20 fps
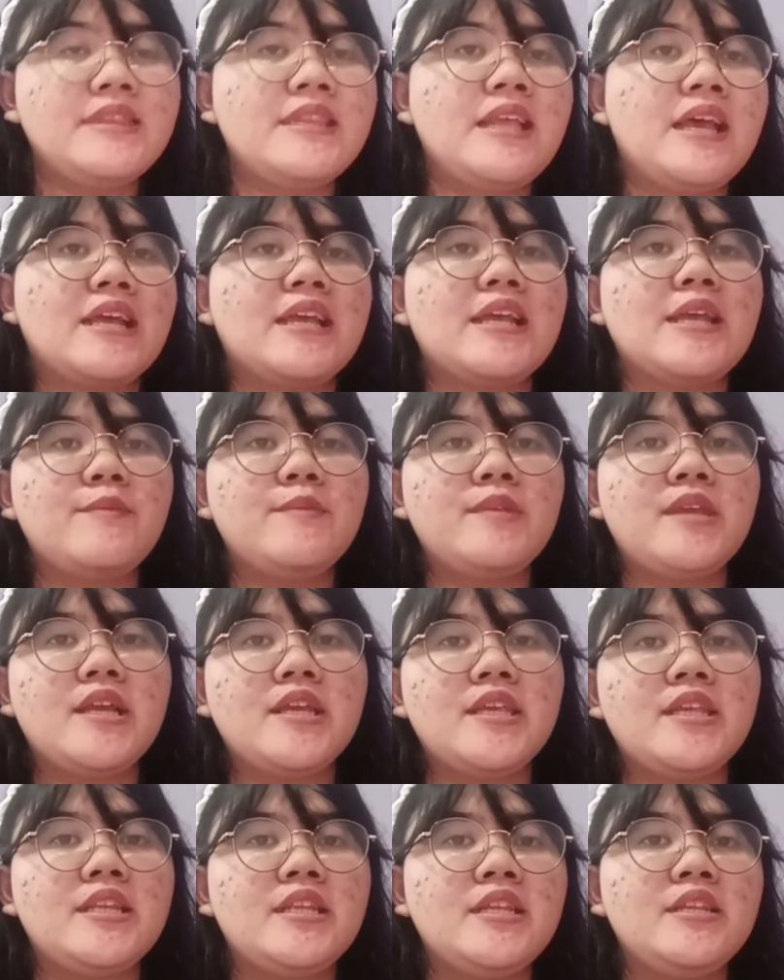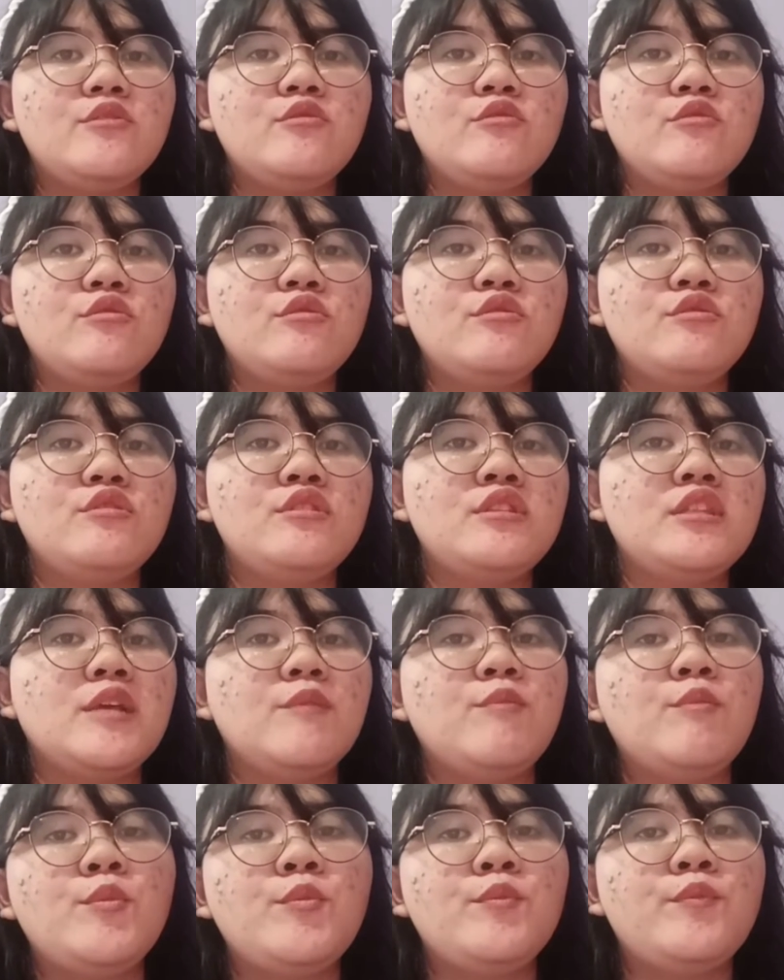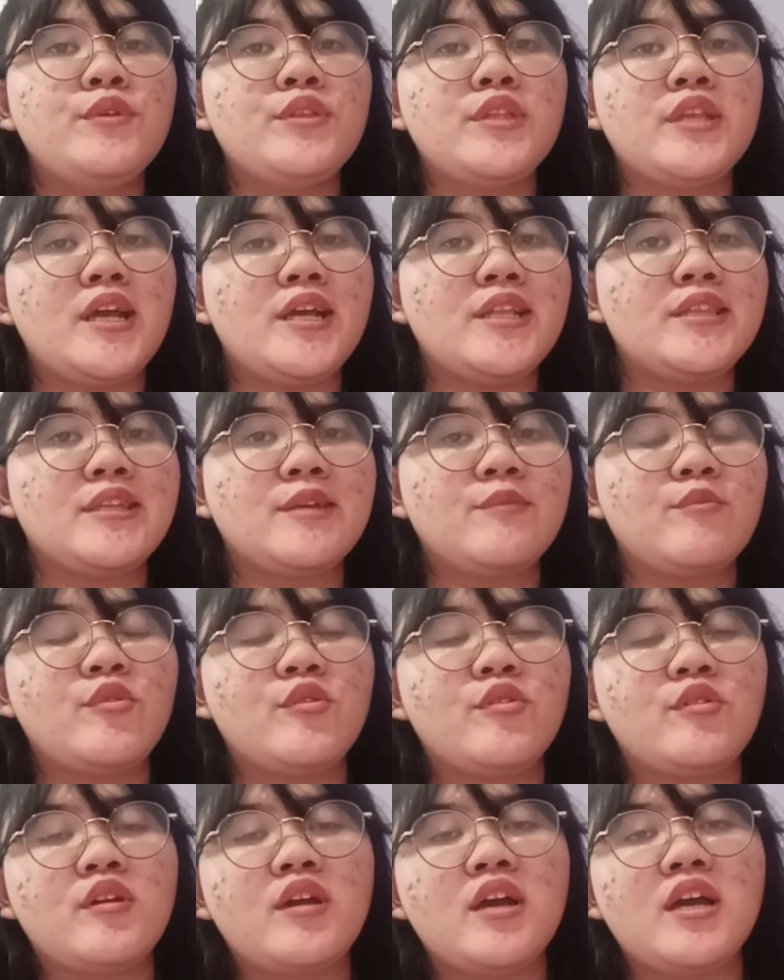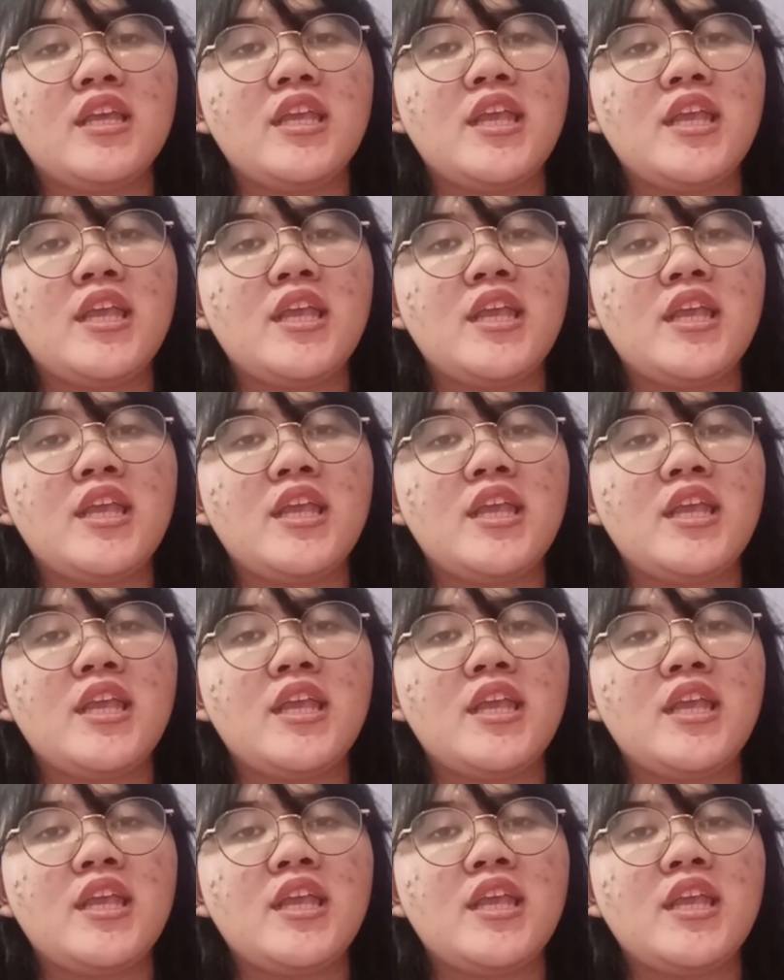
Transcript: Nah, game yang ini tuh dia mempunyai antarmuka